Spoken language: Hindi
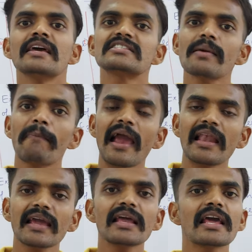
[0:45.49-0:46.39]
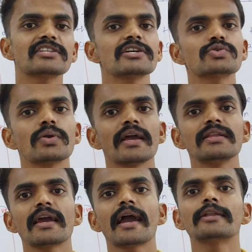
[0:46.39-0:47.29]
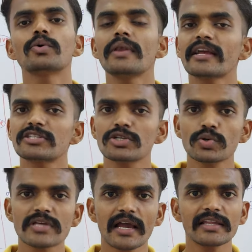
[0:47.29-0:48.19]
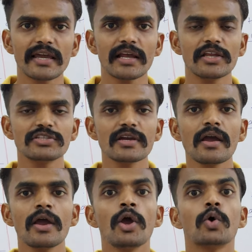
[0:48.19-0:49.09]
इससे पहले के लेक्चर्स को नहीं देखा है तो उन लेक्चर्स को जाके देख लीजिए